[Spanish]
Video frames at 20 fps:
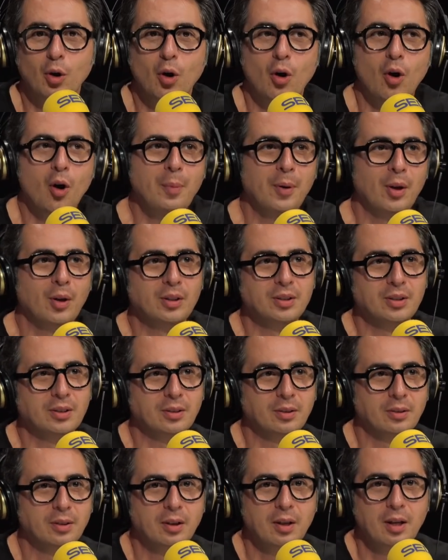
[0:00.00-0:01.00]
no, no, no,
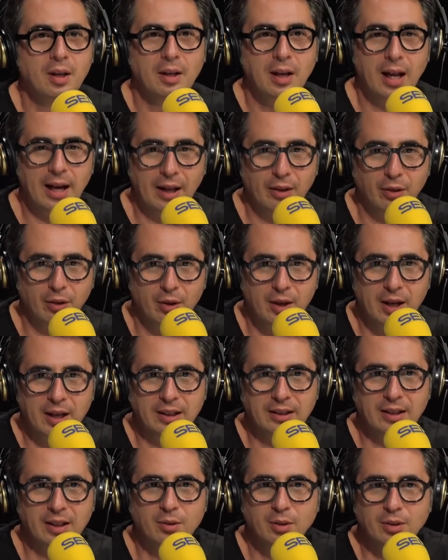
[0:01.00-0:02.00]
no. La canción que
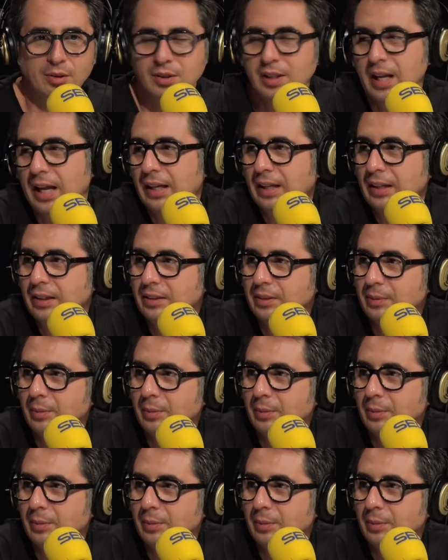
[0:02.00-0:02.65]
cantas cuando sales,